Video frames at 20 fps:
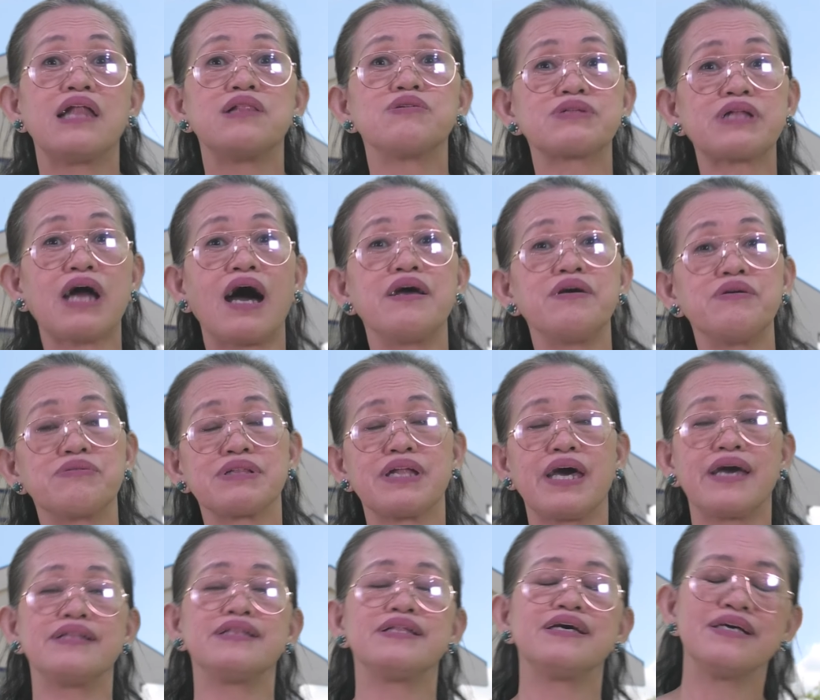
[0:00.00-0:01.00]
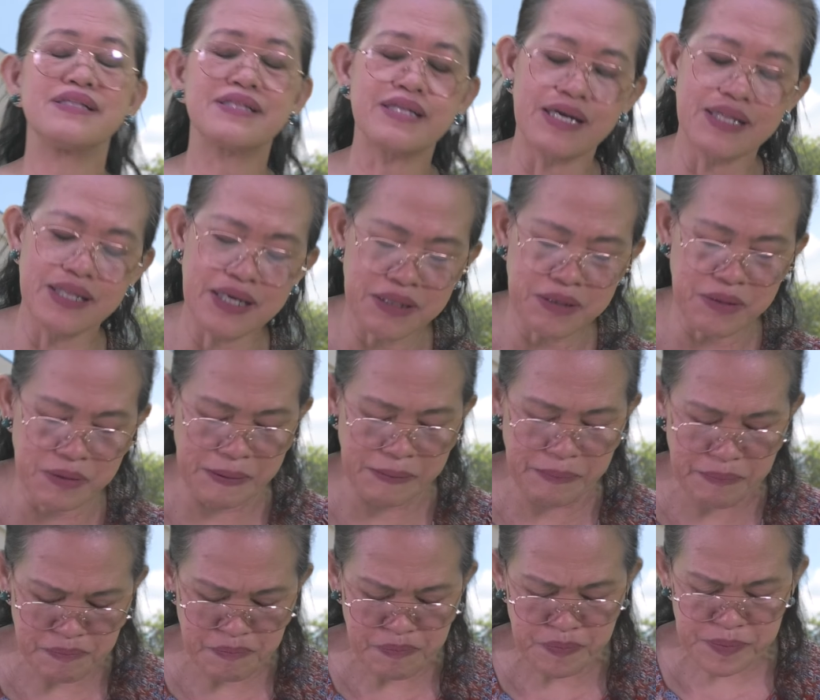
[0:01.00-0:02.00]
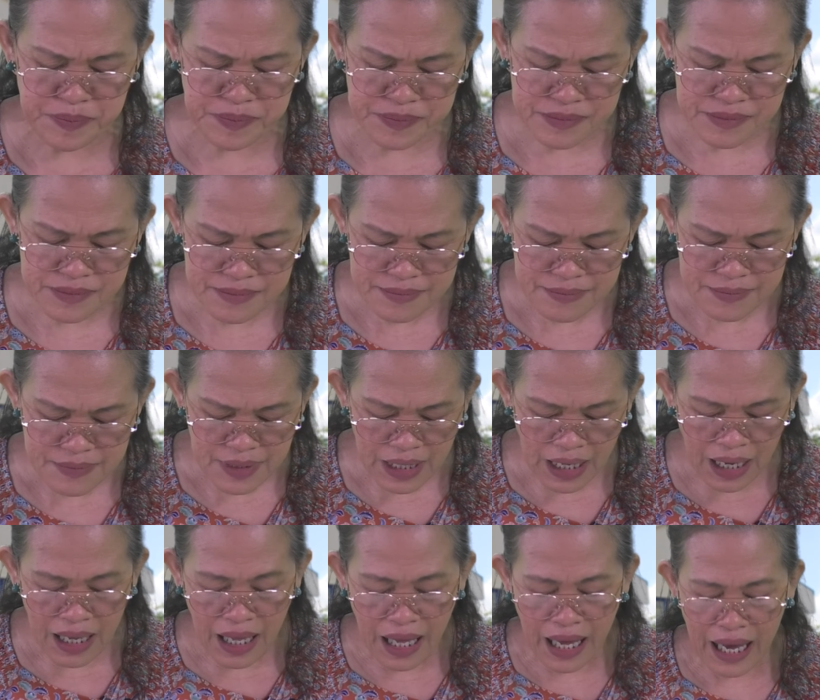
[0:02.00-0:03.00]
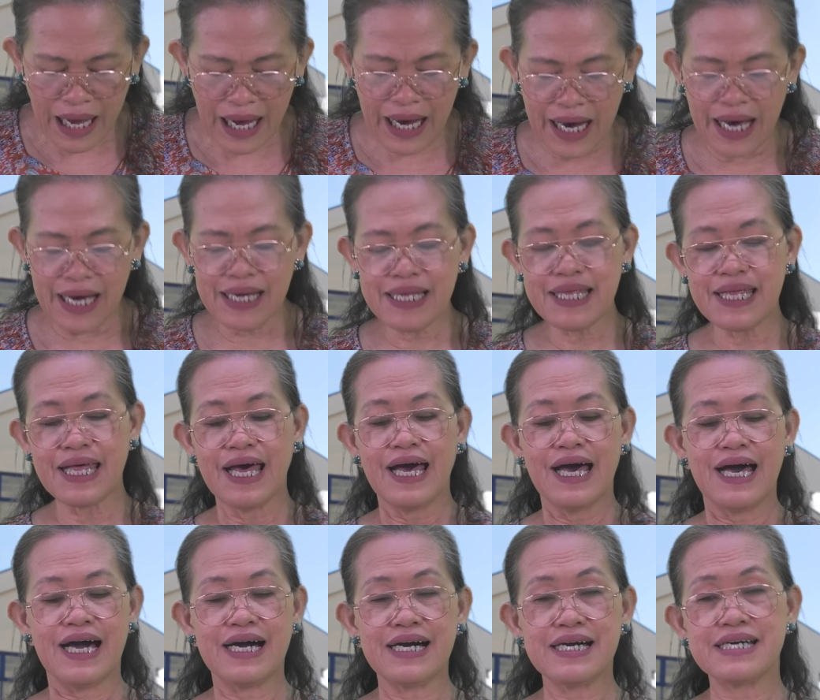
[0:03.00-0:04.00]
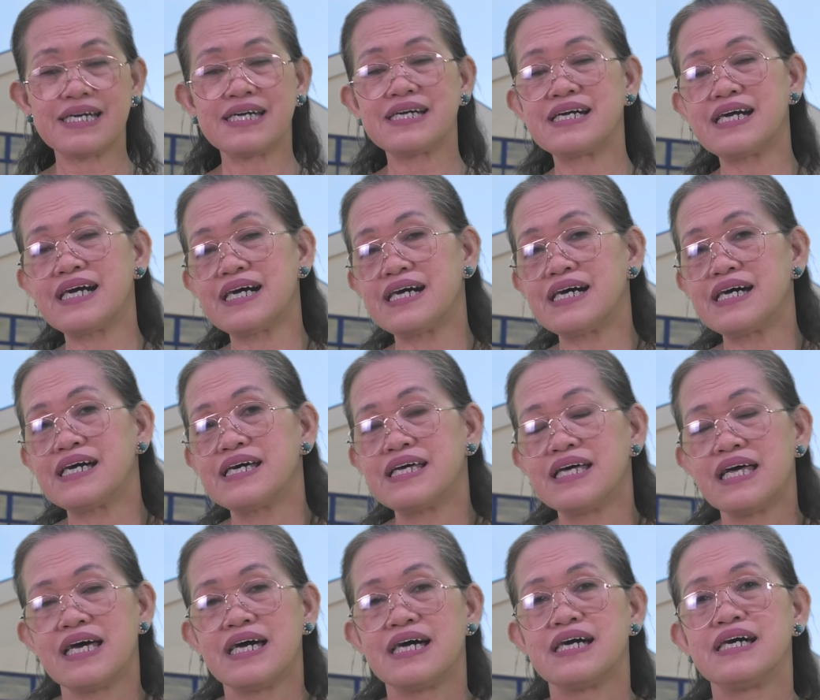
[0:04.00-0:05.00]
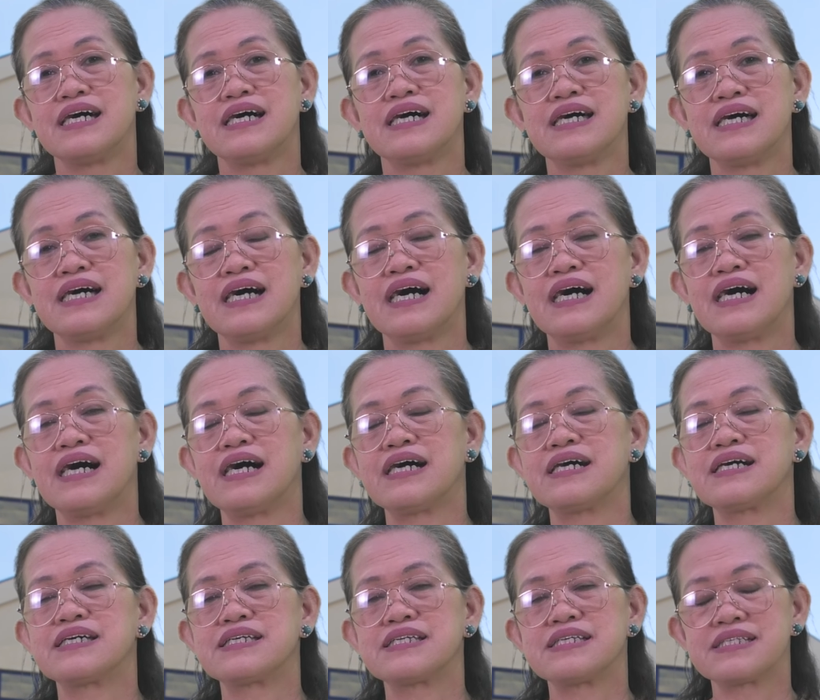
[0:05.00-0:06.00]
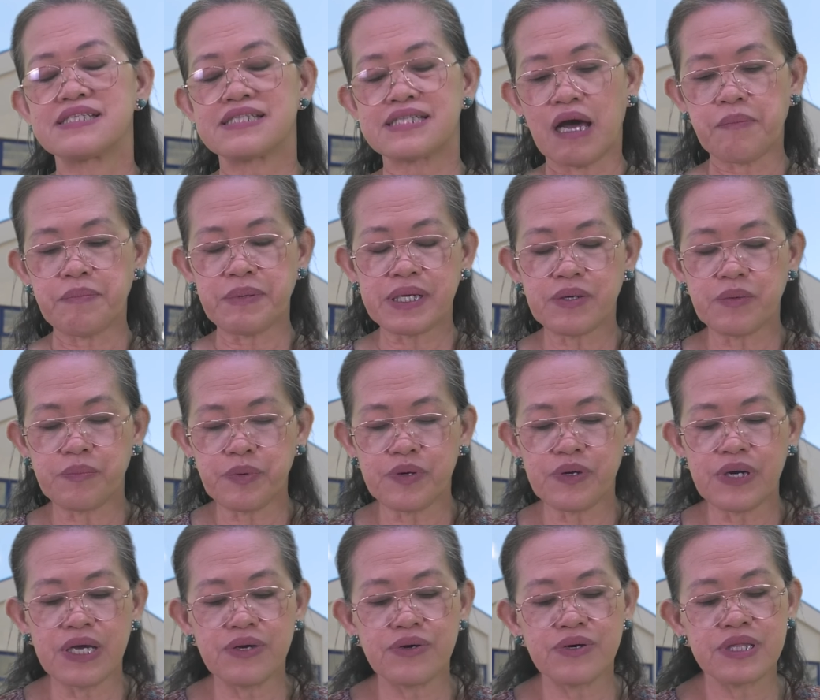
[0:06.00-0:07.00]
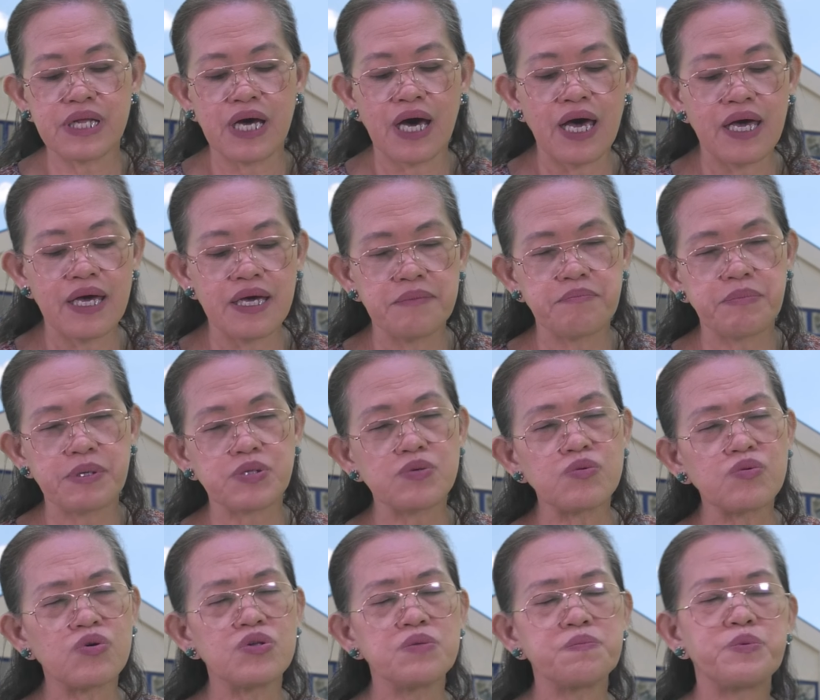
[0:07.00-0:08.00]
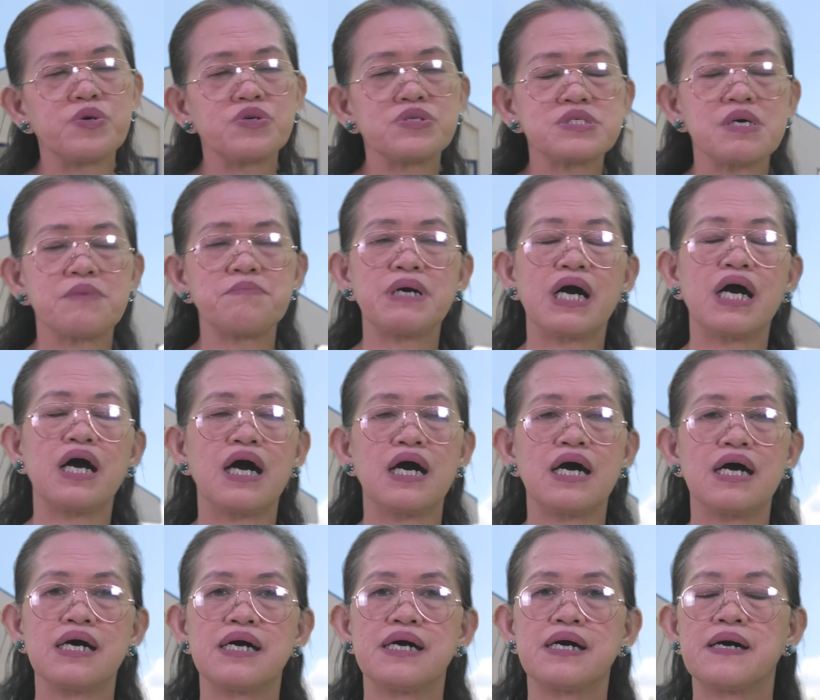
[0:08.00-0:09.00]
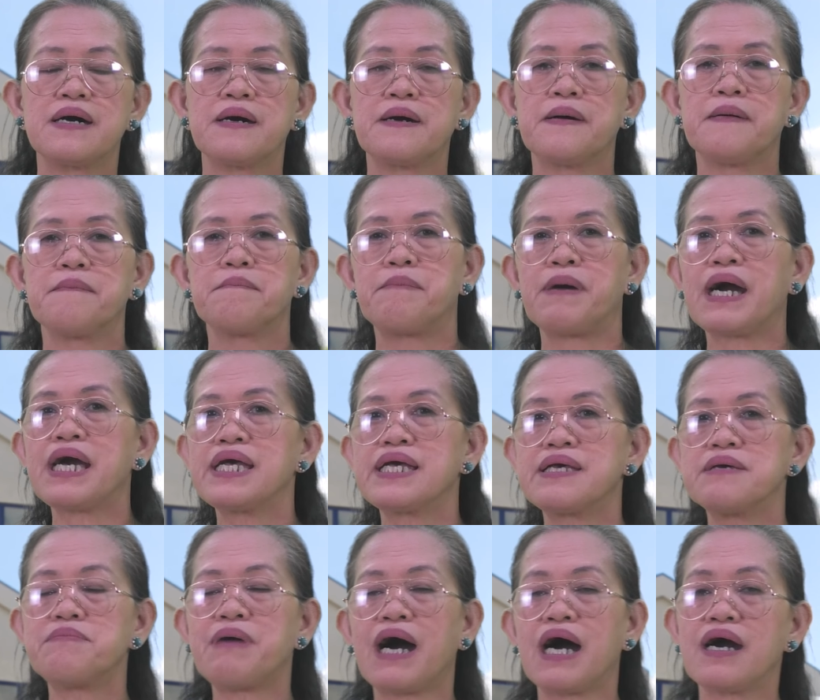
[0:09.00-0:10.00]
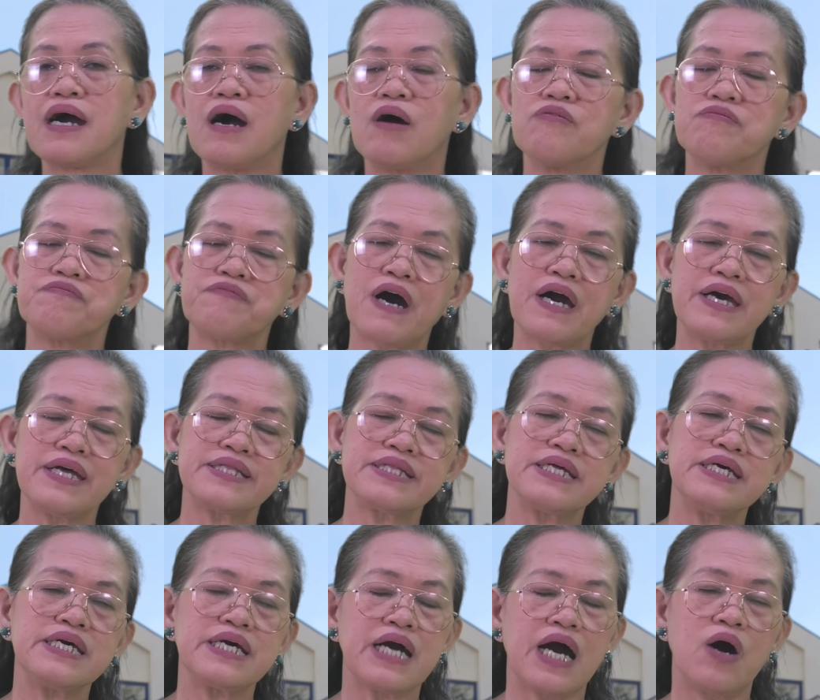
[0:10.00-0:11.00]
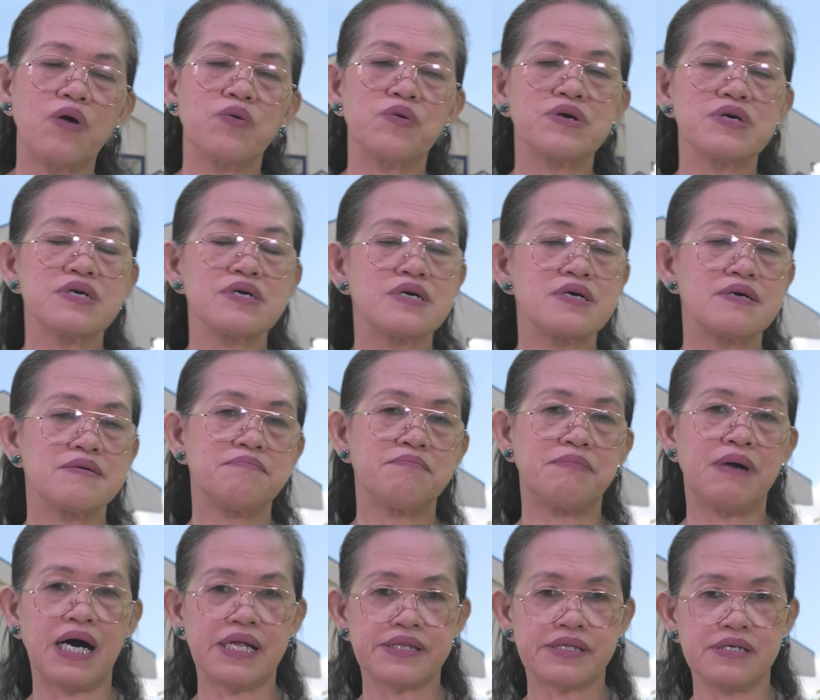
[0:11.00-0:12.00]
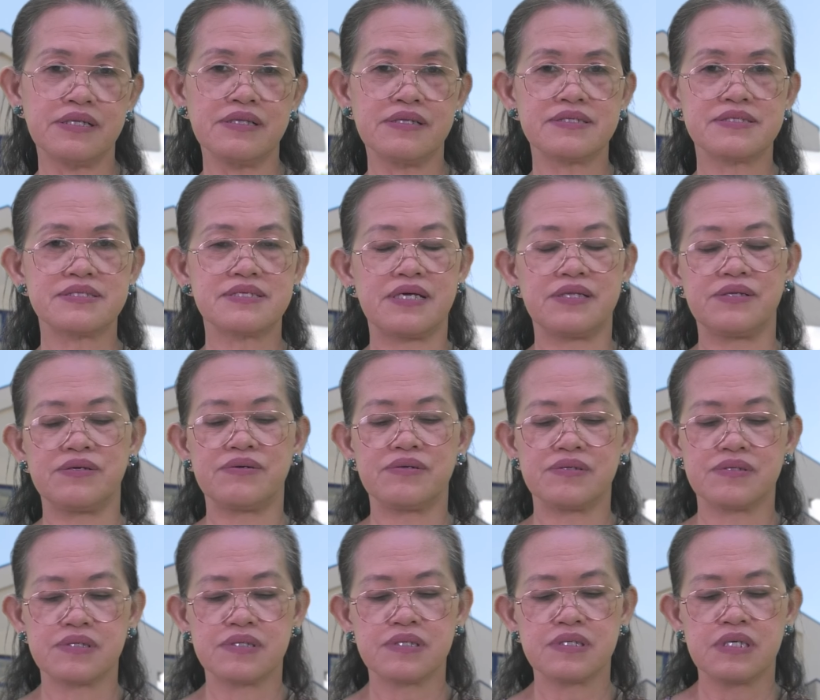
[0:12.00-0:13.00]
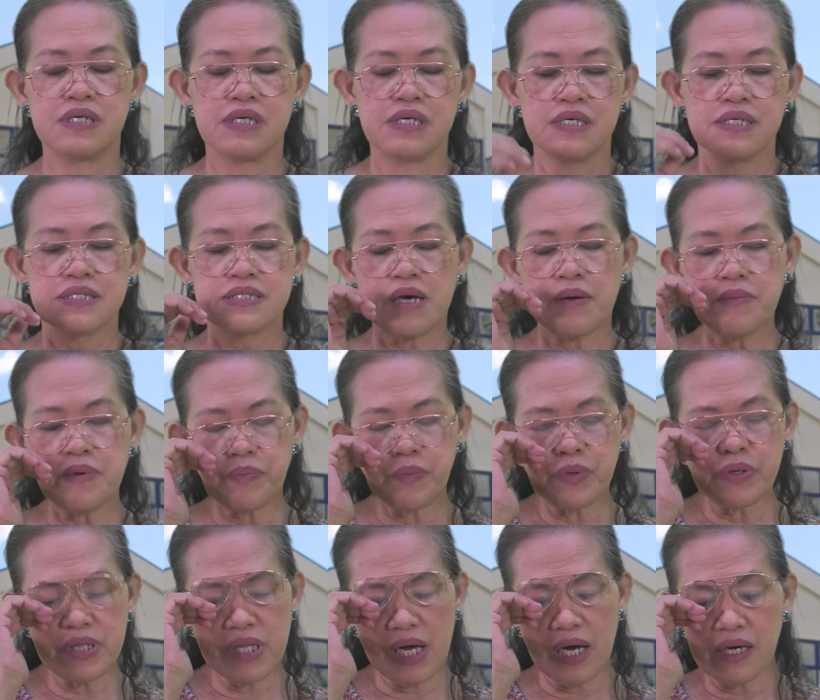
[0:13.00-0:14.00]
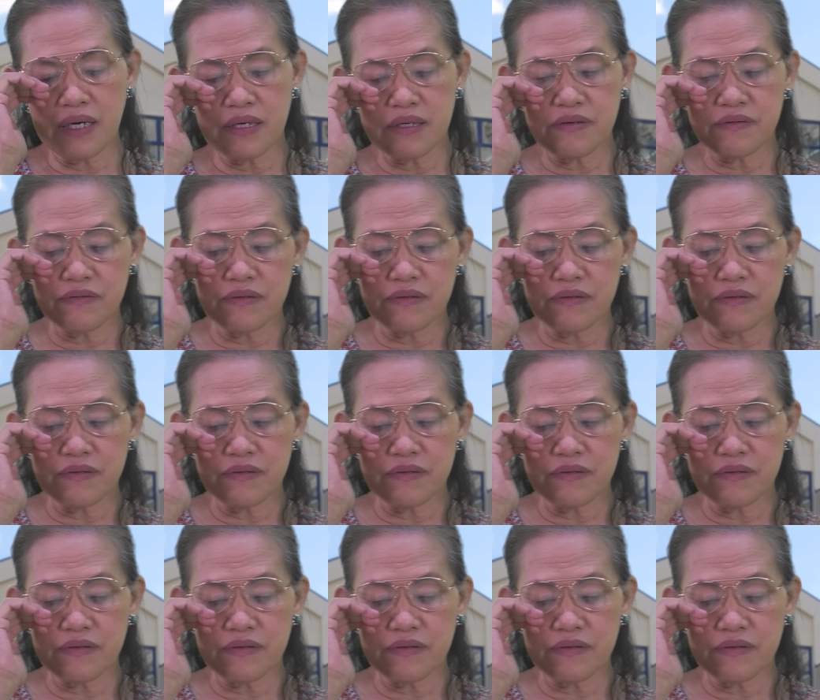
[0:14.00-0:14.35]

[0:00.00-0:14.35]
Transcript: Lalo tayong nainitan, ano? Ah, ang uh, ang topic ko po ngayon ay patungkol po sa mga pakikibaka o fighting our battles ano. Sabi po ng